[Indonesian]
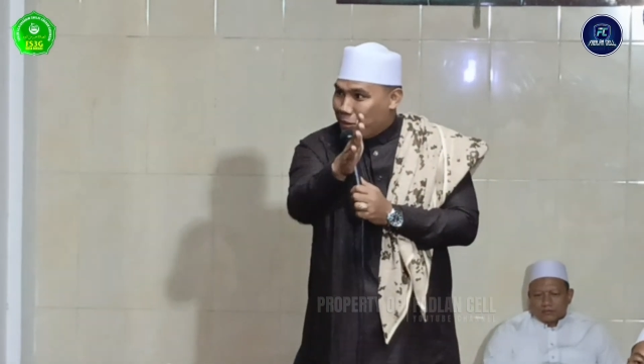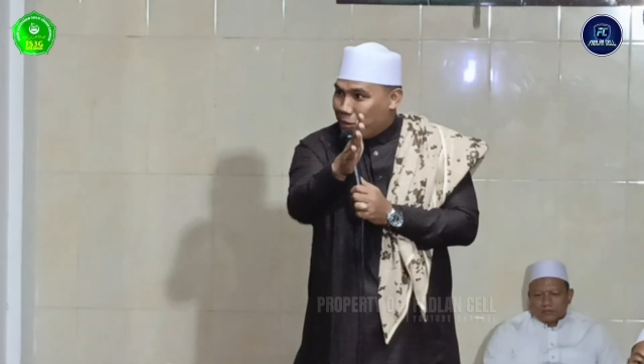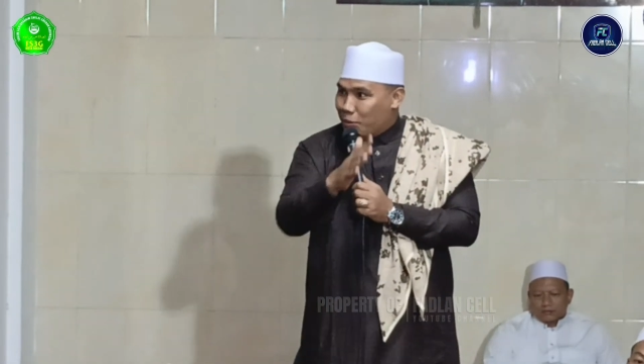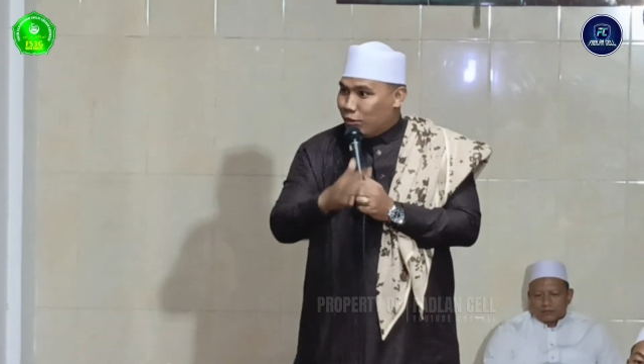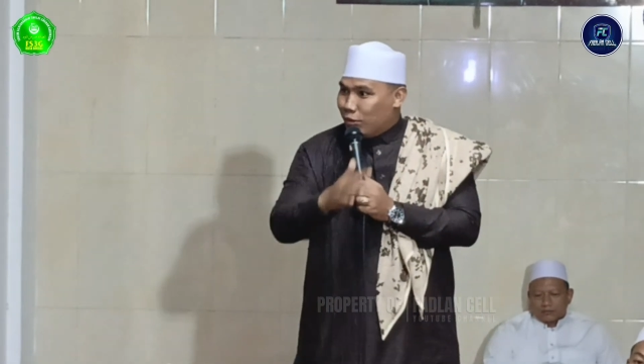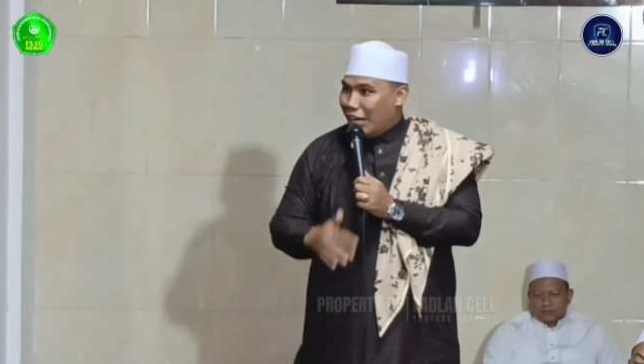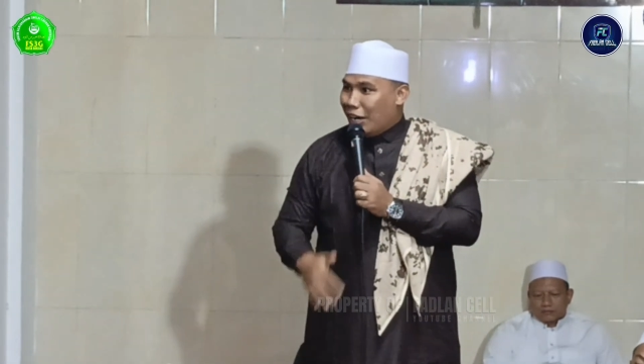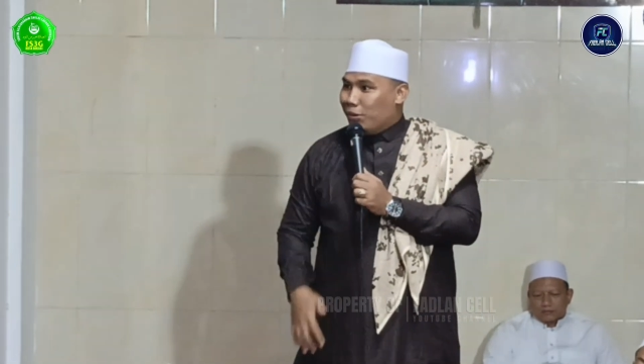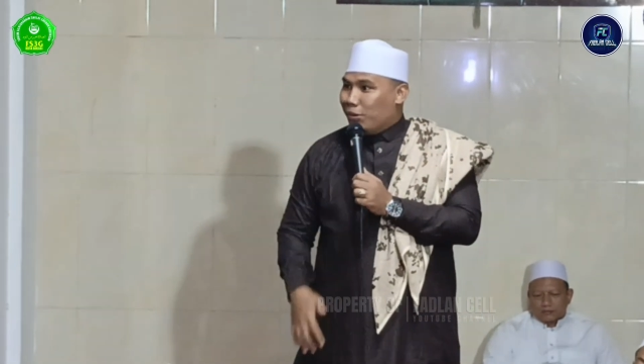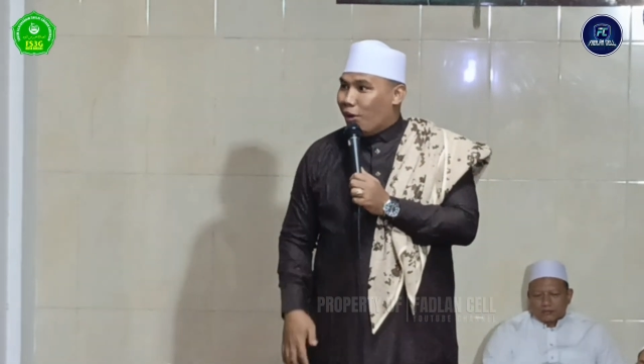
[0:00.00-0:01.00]
urusan
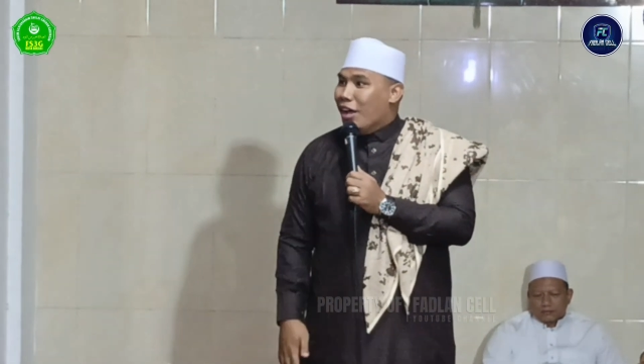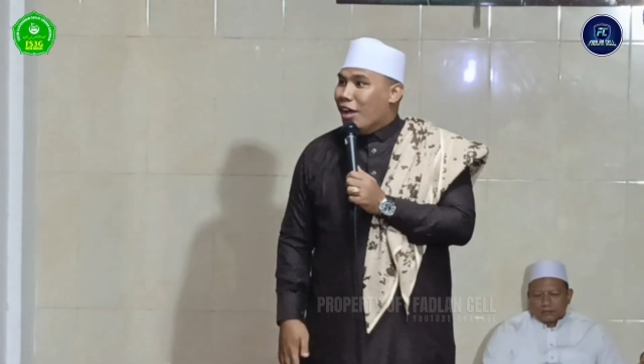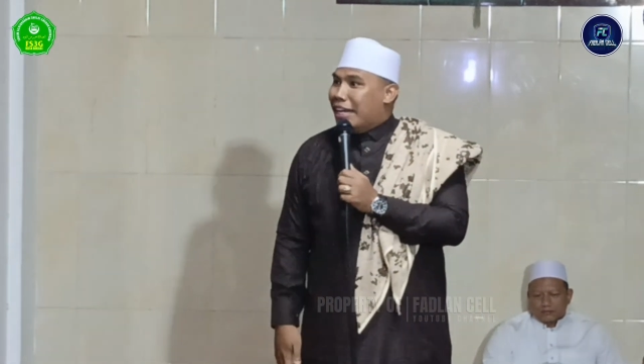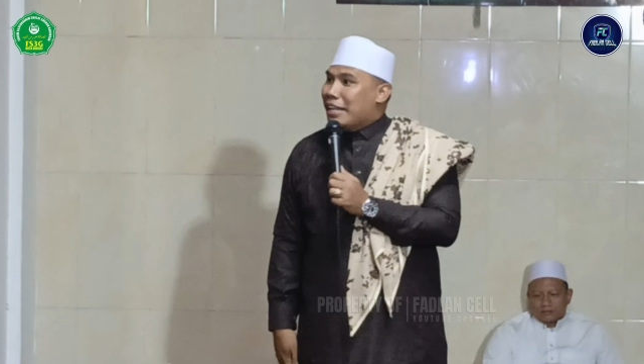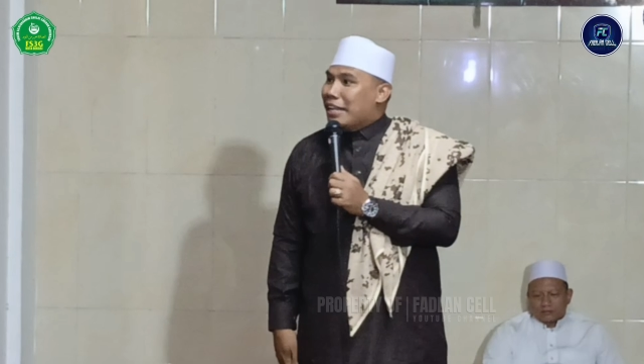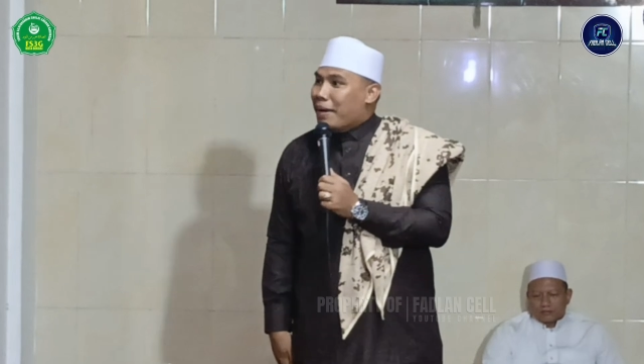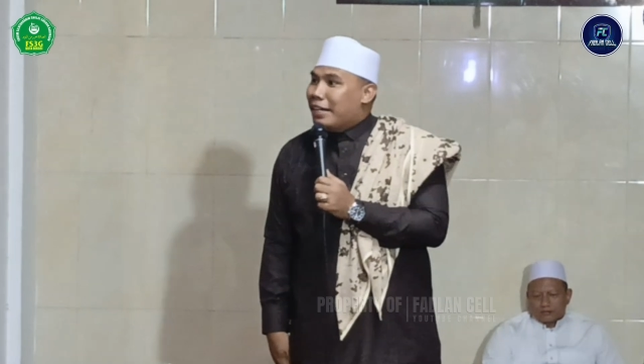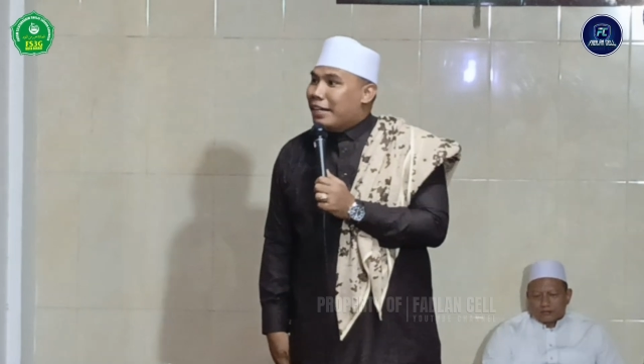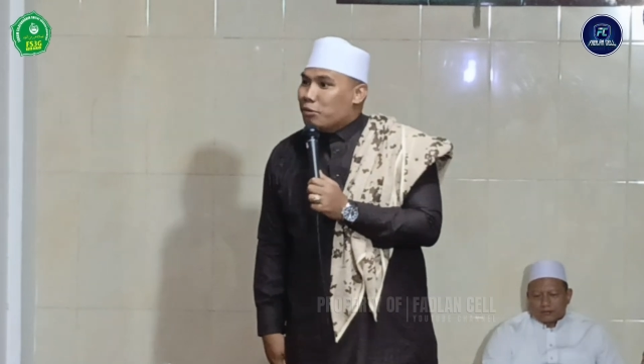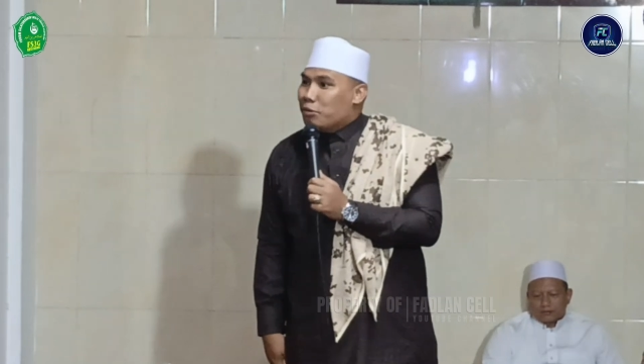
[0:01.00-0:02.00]
Allah
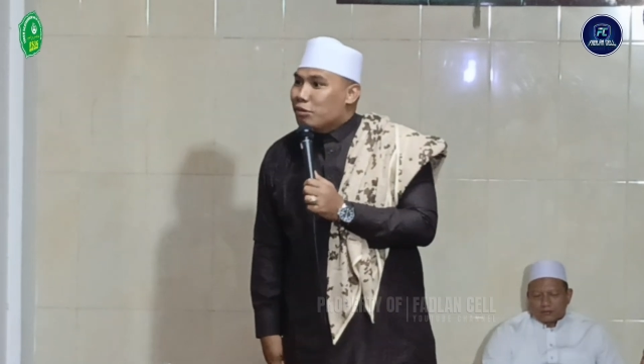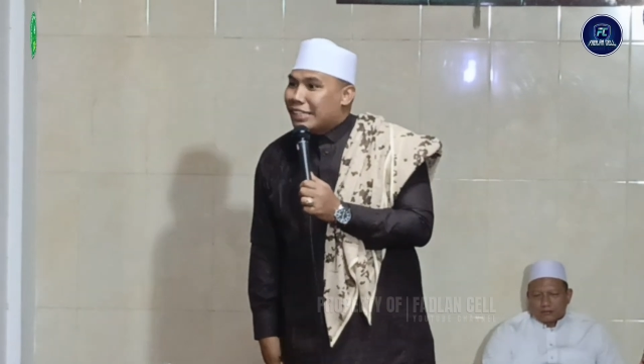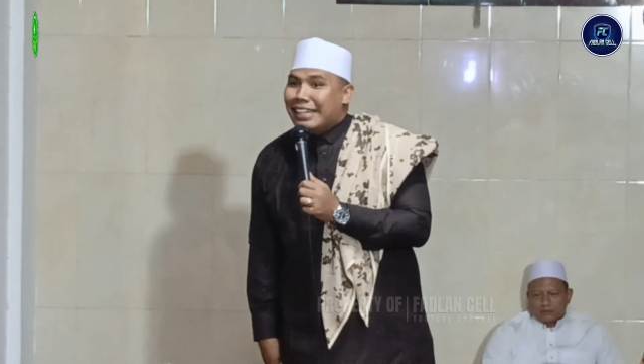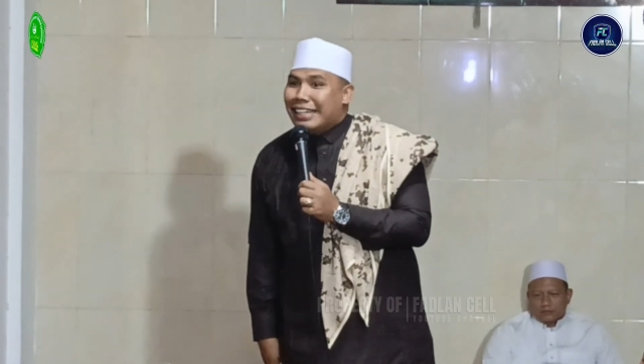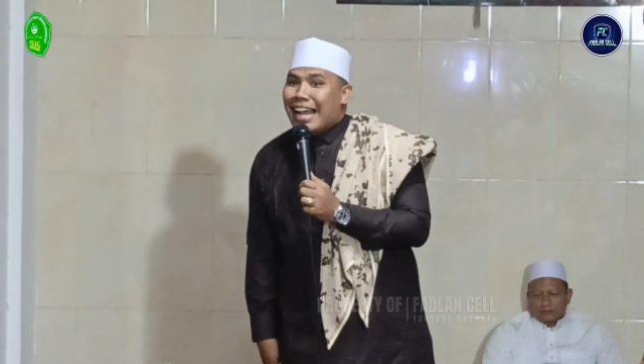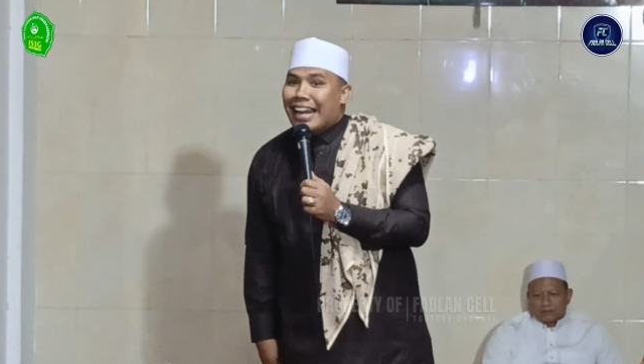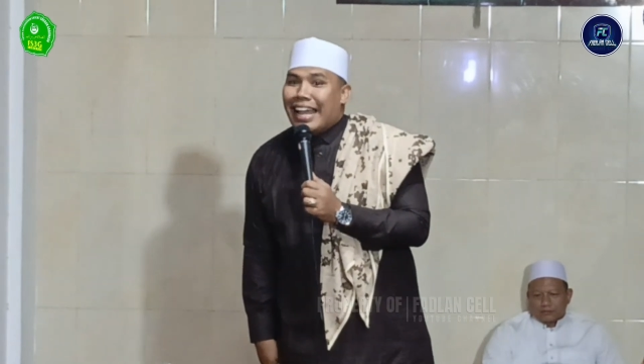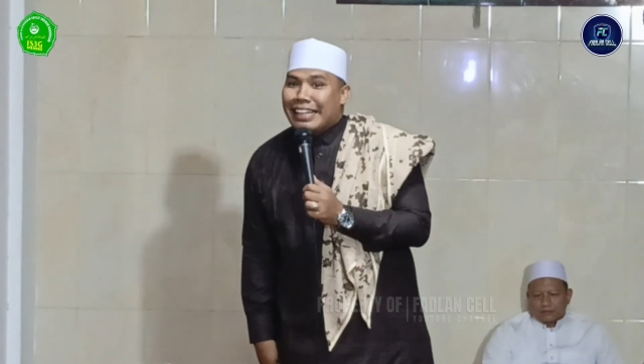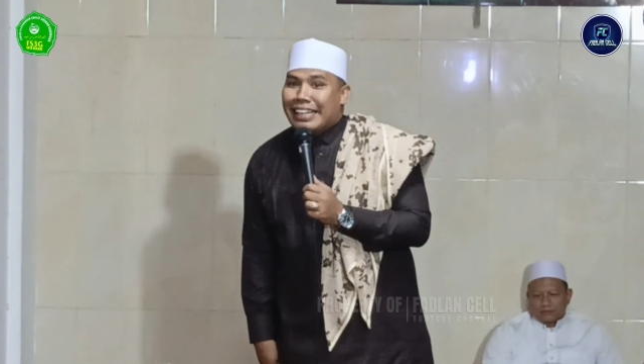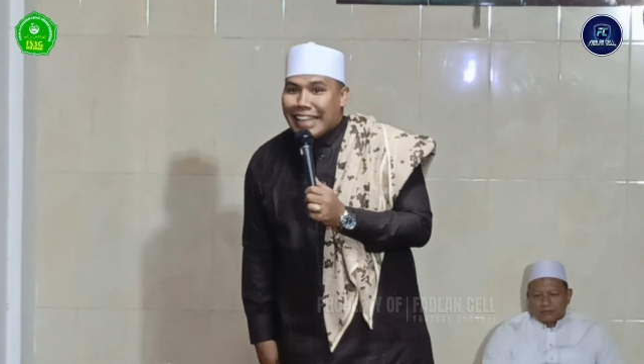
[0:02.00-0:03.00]
daripada urusan yang
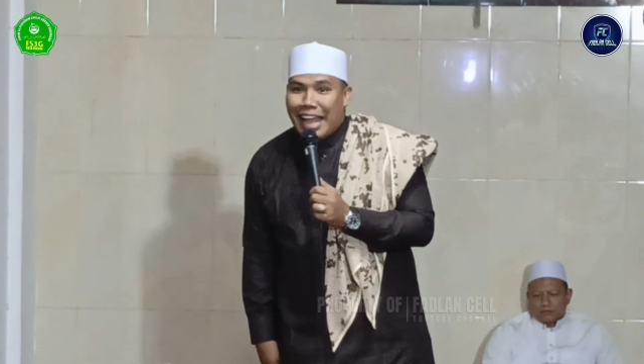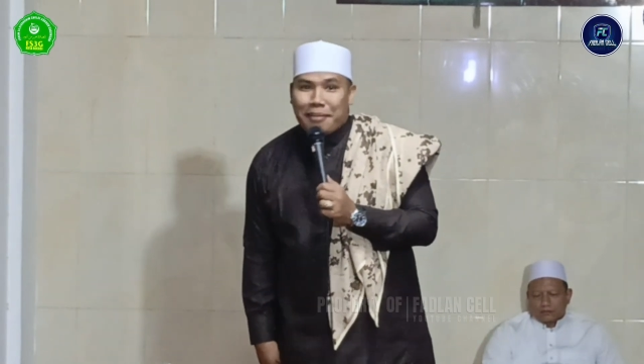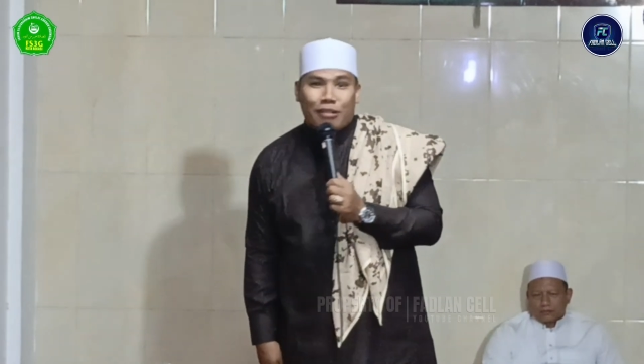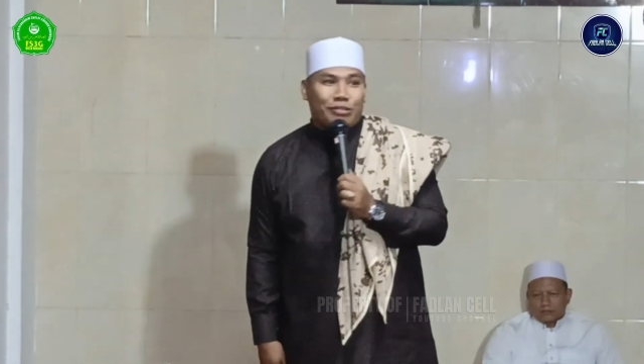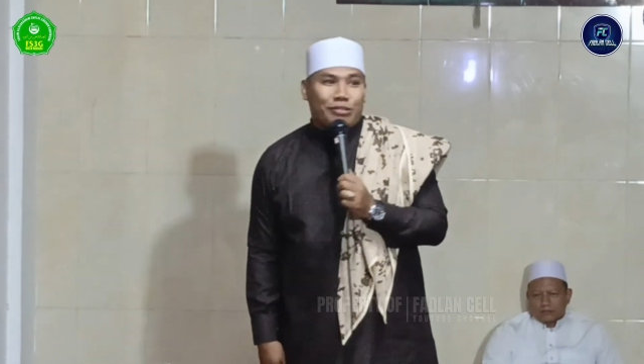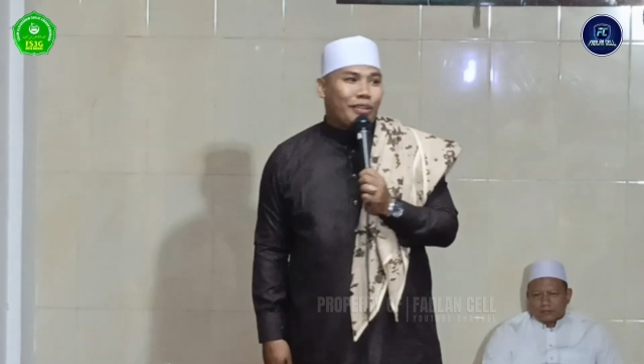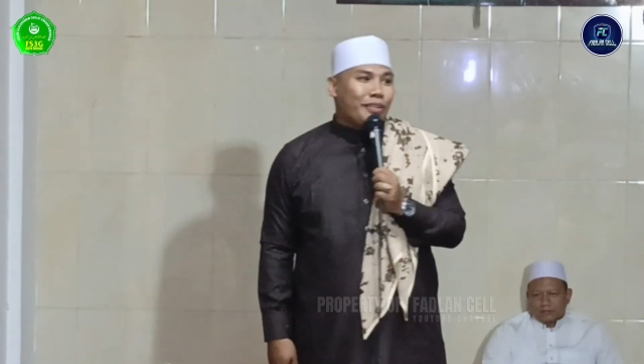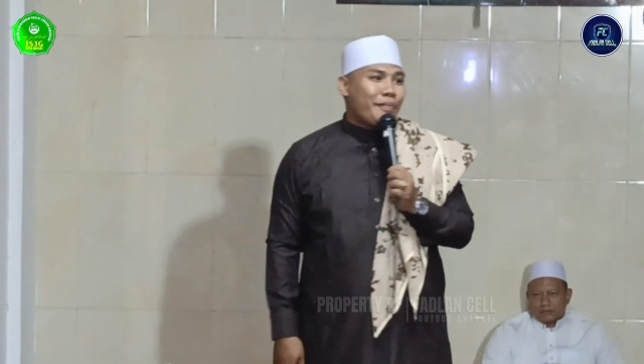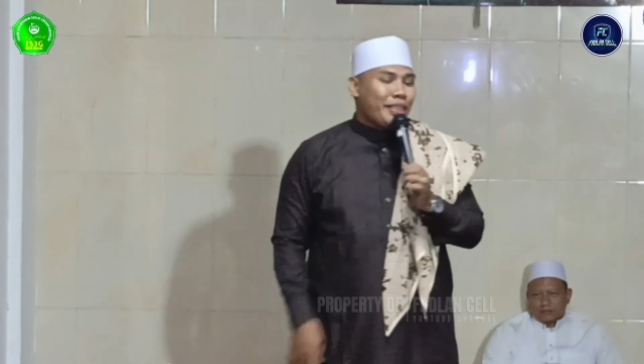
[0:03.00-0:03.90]
lainnya Masya Allah